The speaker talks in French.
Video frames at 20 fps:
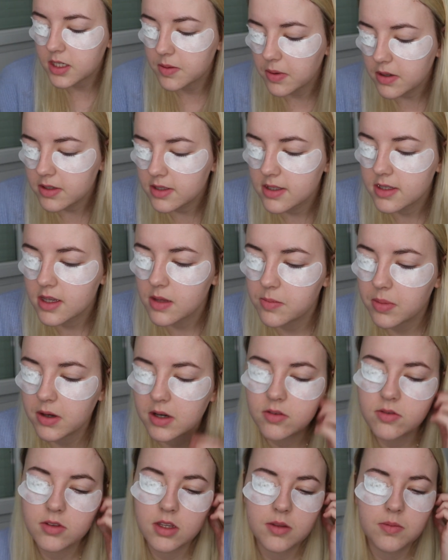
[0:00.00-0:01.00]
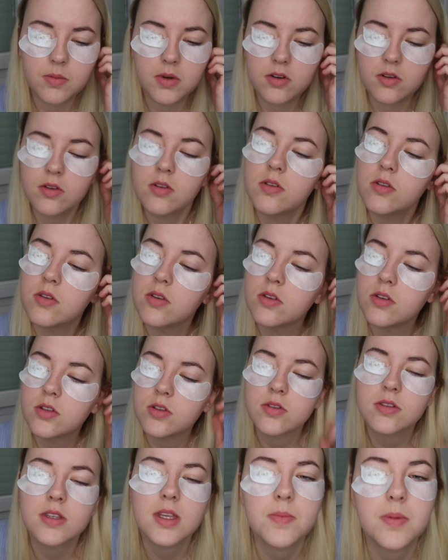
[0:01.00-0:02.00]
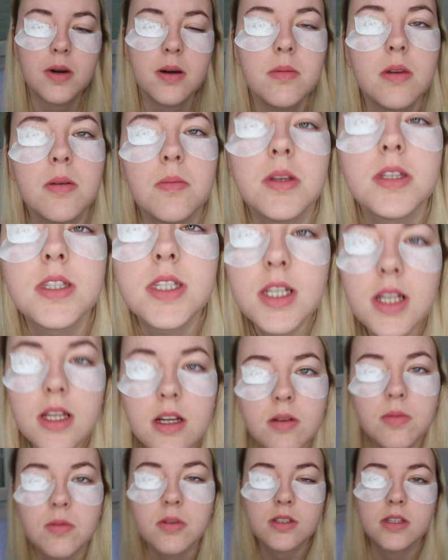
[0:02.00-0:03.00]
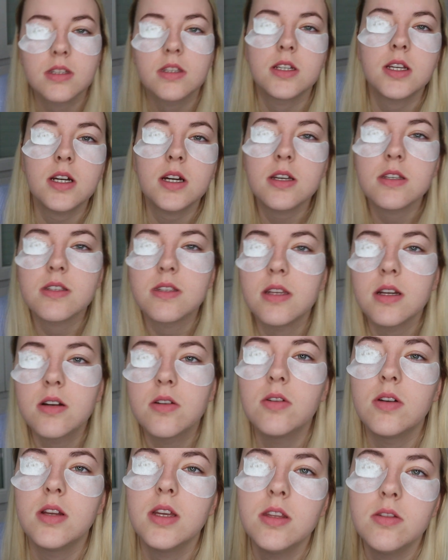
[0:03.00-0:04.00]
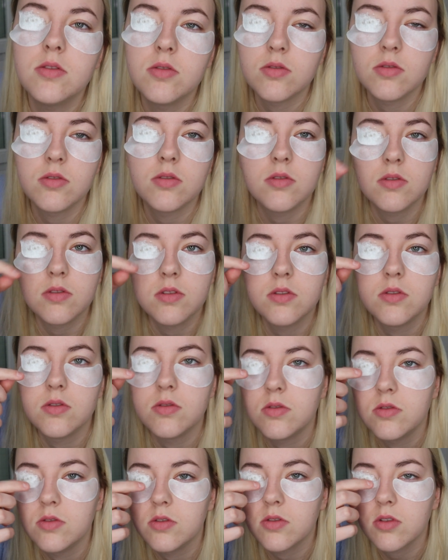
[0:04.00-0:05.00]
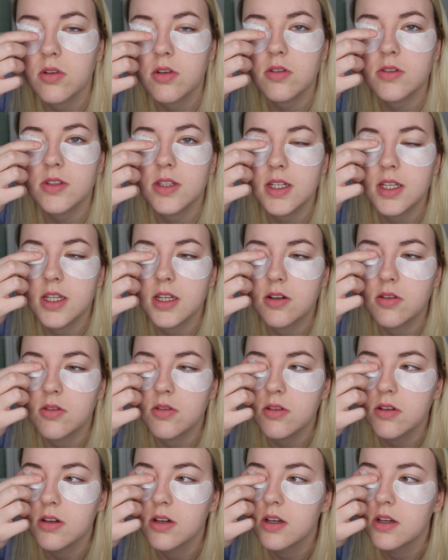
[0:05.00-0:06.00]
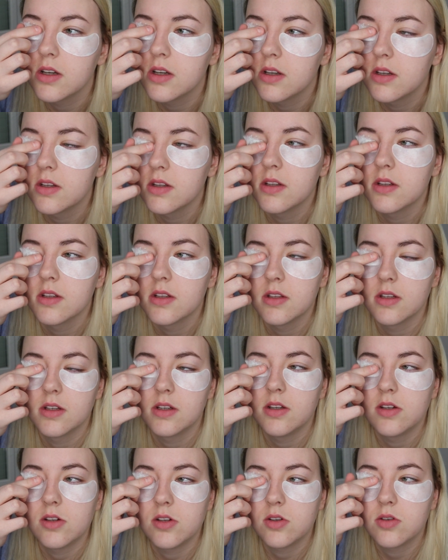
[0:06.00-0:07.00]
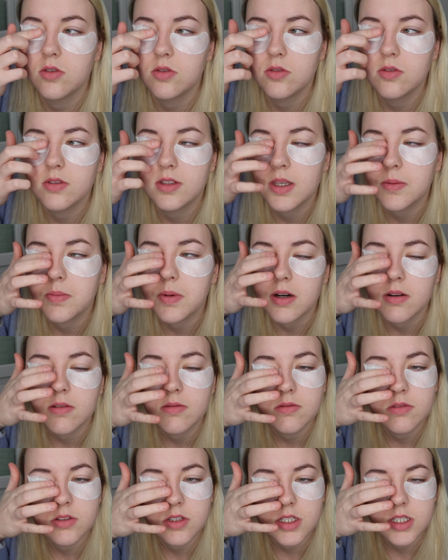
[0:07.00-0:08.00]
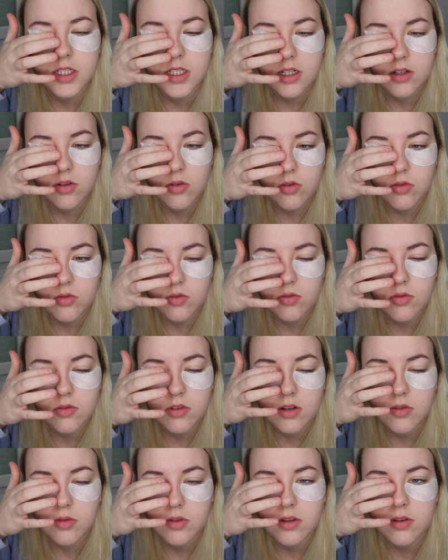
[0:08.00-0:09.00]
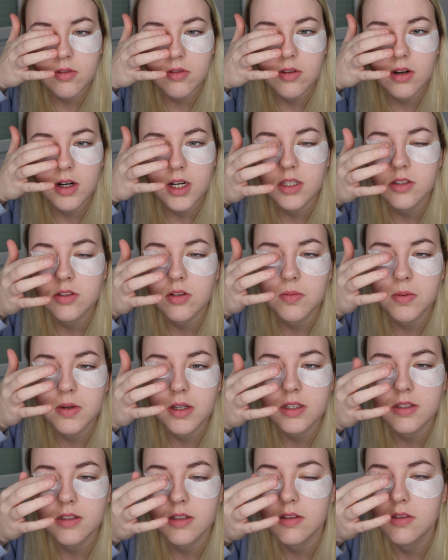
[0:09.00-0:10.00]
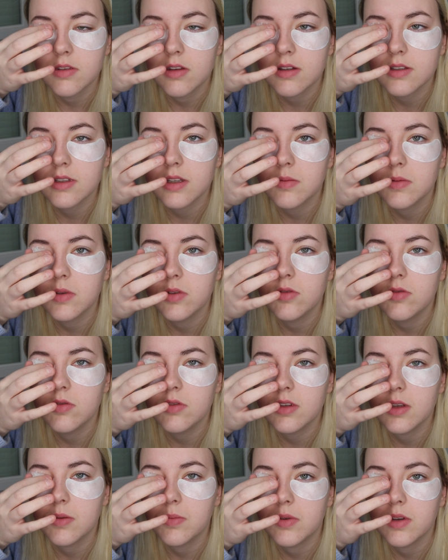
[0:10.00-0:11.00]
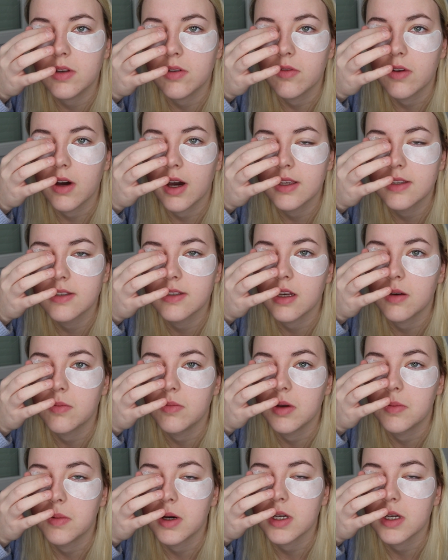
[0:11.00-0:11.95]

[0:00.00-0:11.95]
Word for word: J'ai peur que ça tienne pas. Honnêtement, euh, je sais pas, mais mes cils, commençaient déjà à se décoller du truc en silicone. Je sais pas. J'ai un gros doute. Écoutez, on aura la surprise dans 5 minutes et puis on verra si ça a bien